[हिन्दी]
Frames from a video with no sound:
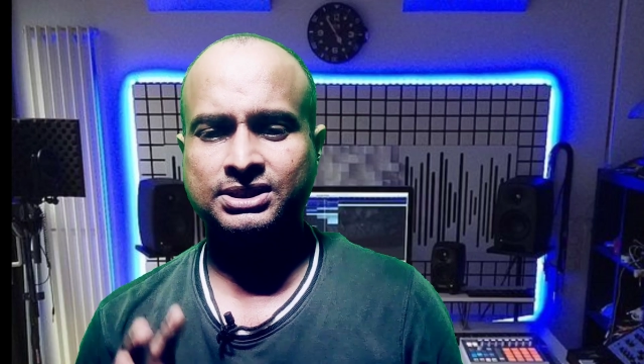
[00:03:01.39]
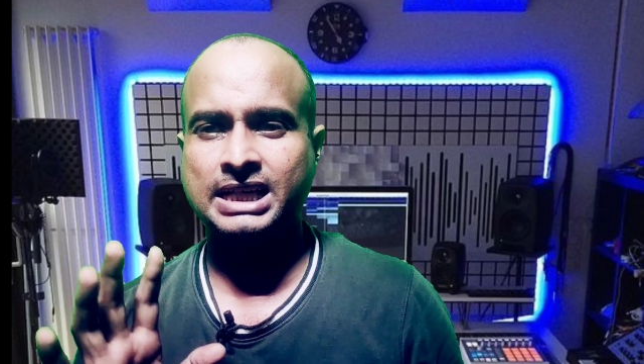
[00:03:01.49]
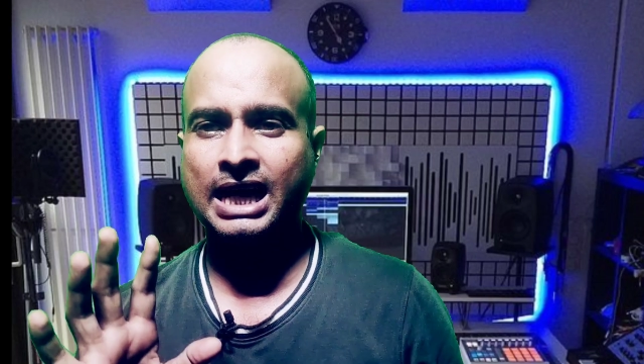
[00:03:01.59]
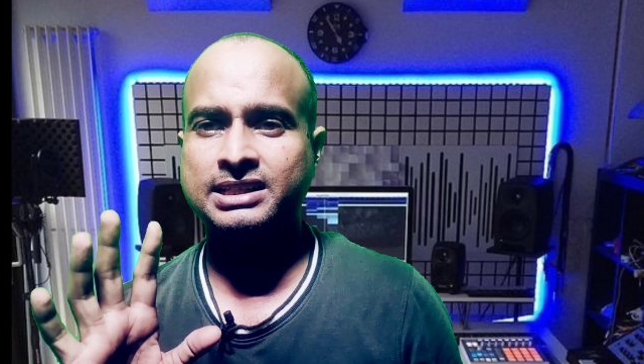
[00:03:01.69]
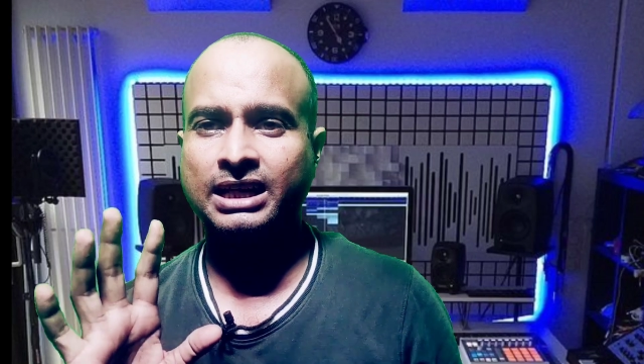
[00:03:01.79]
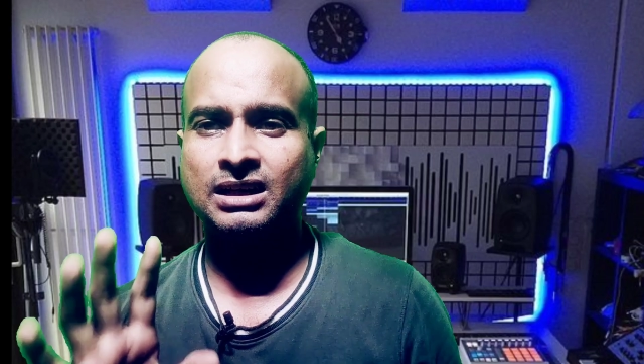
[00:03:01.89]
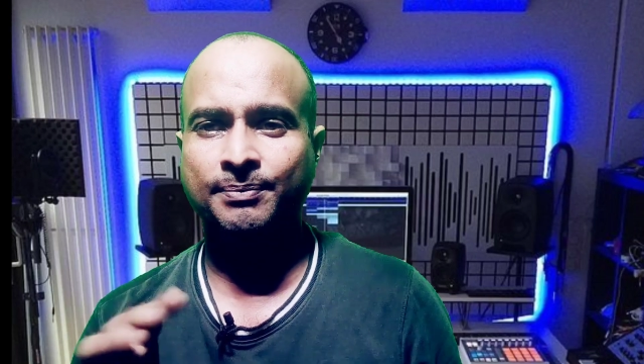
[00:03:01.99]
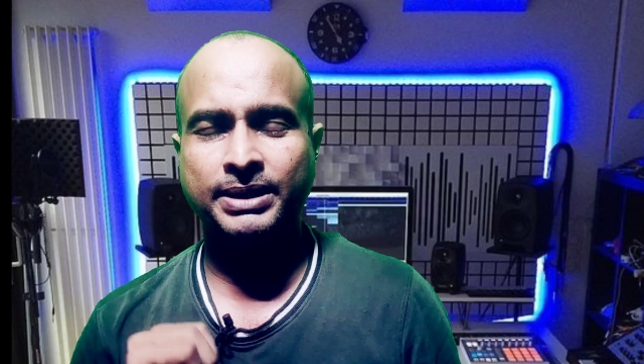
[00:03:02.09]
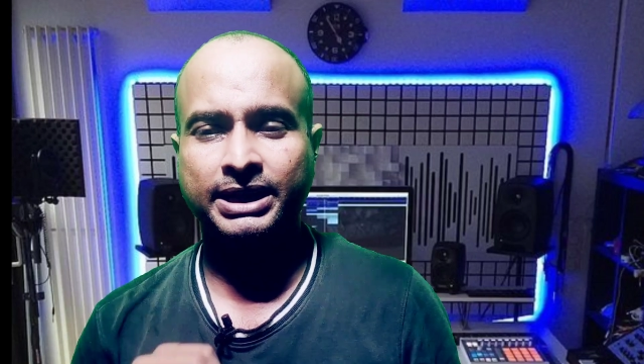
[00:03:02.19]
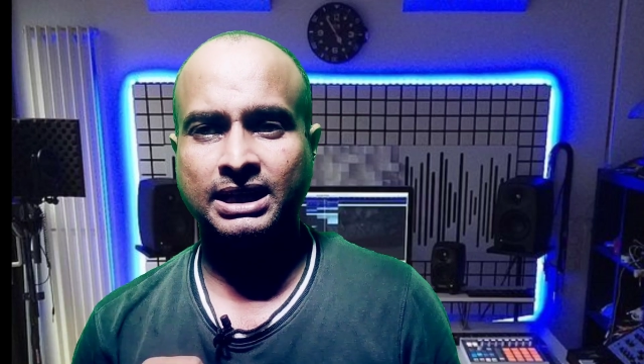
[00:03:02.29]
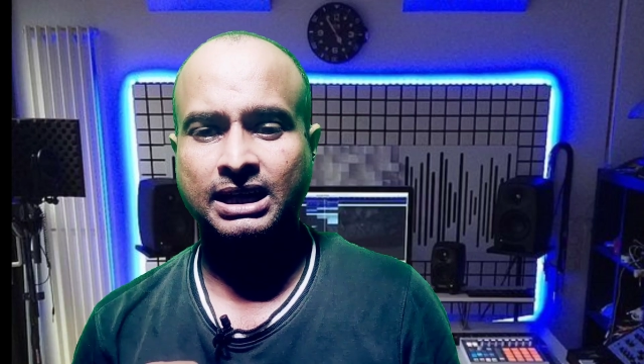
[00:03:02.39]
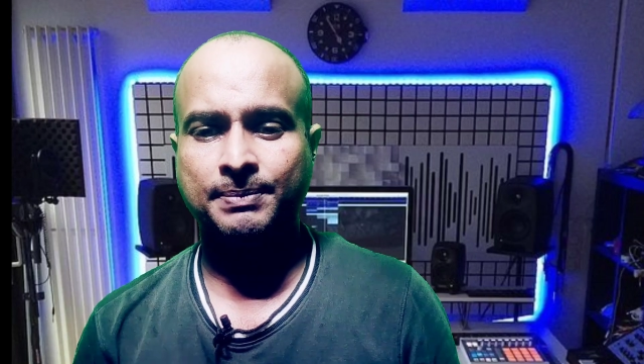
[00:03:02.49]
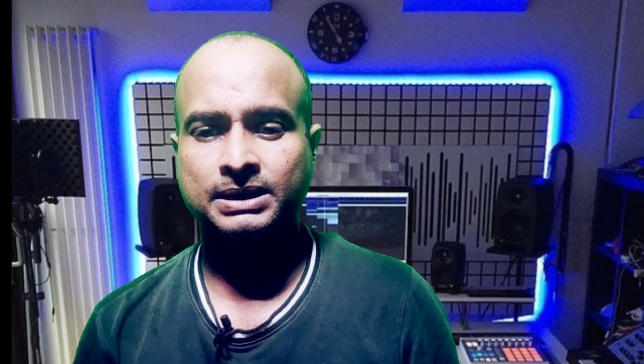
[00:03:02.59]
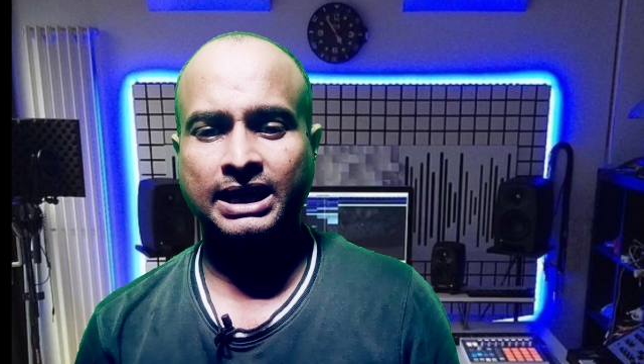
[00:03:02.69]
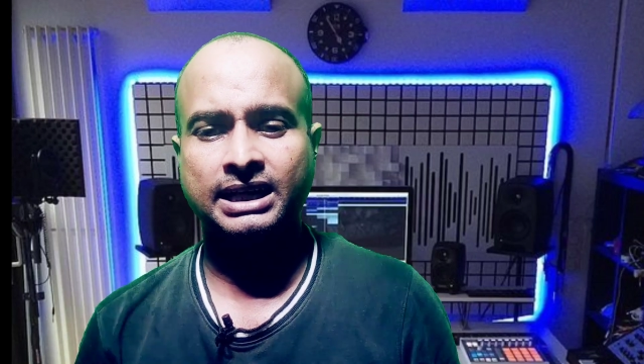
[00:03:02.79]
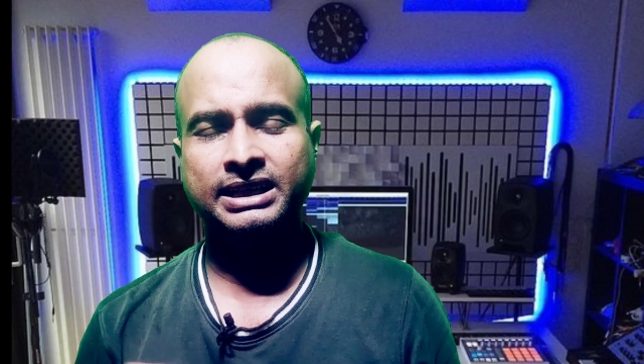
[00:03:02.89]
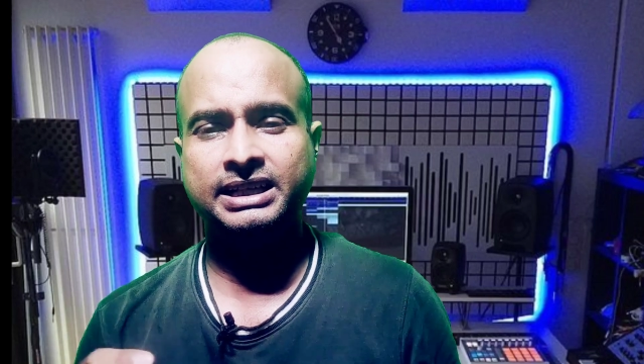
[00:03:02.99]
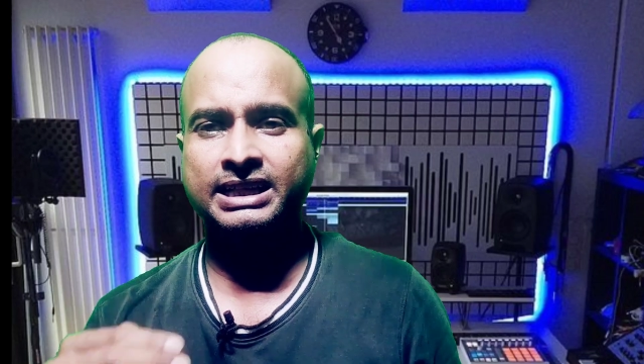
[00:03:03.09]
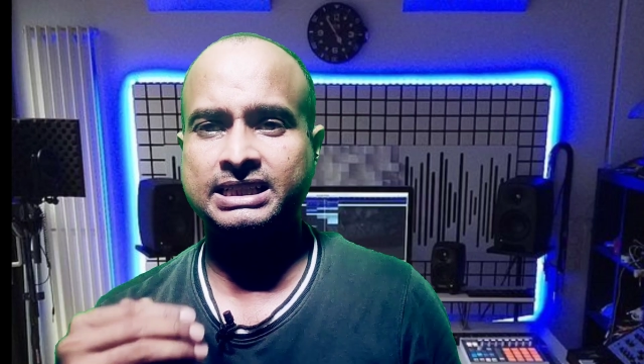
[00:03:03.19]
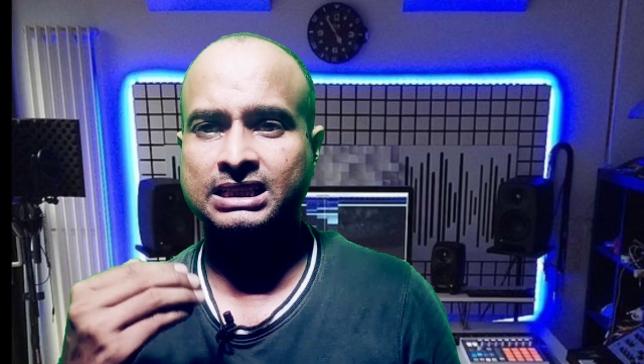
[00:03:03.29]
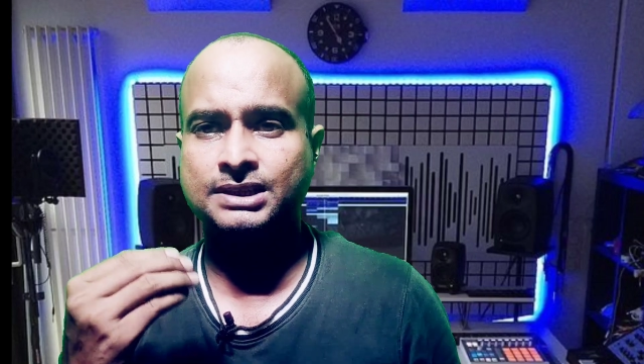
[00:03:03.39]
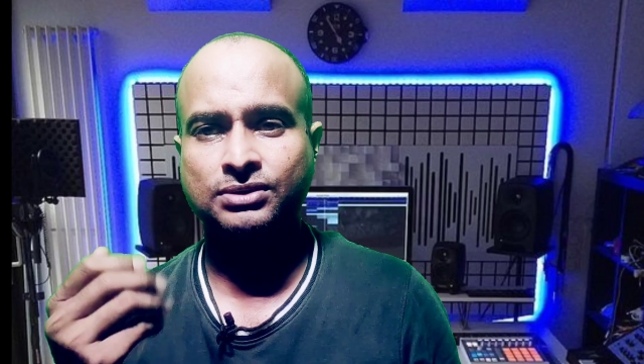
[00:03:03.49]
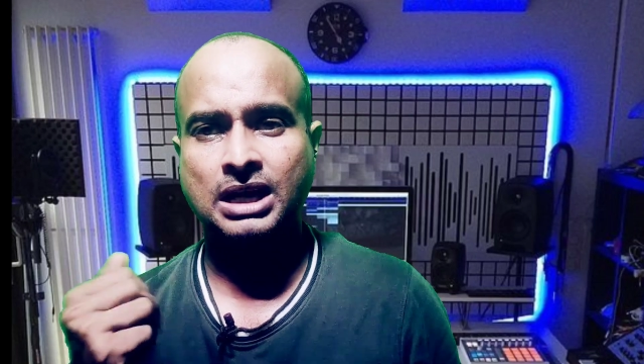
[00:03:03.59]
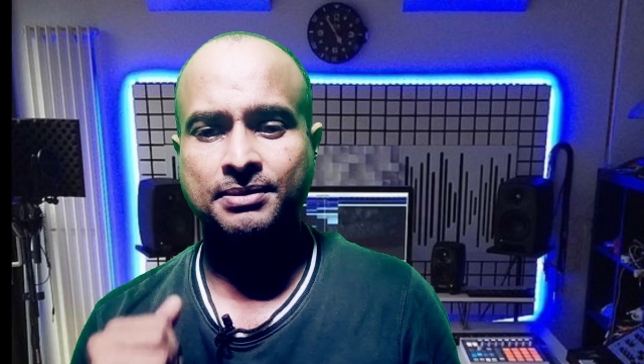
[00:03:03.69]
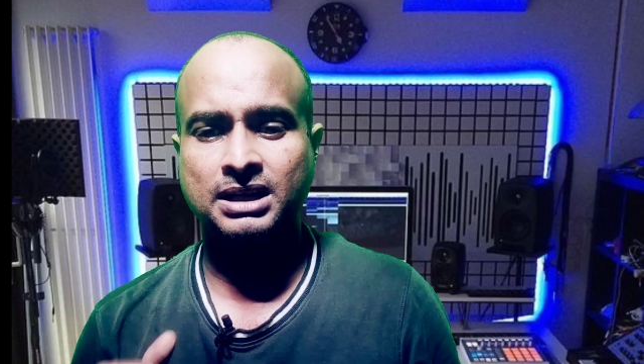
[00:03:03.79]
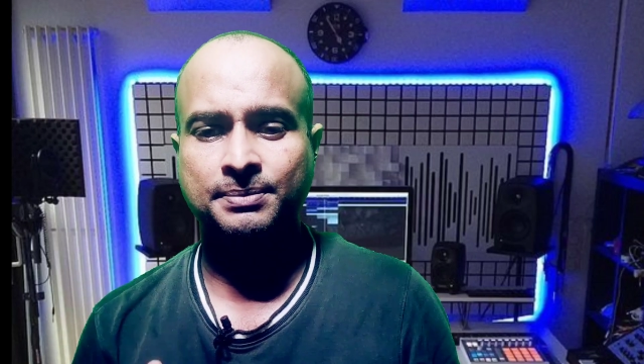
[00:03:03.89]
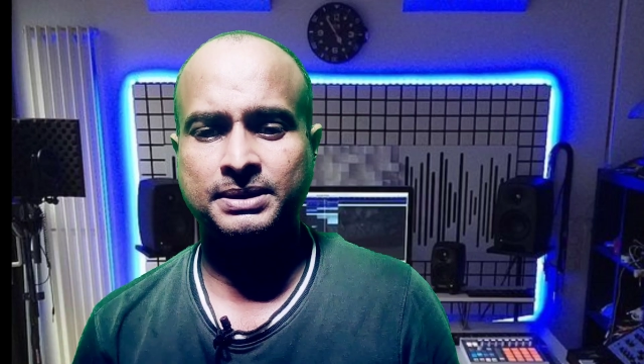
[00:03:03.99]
चार हजार कंप्लीट करना पड़ता है एक हजार सब्सक्राइब करना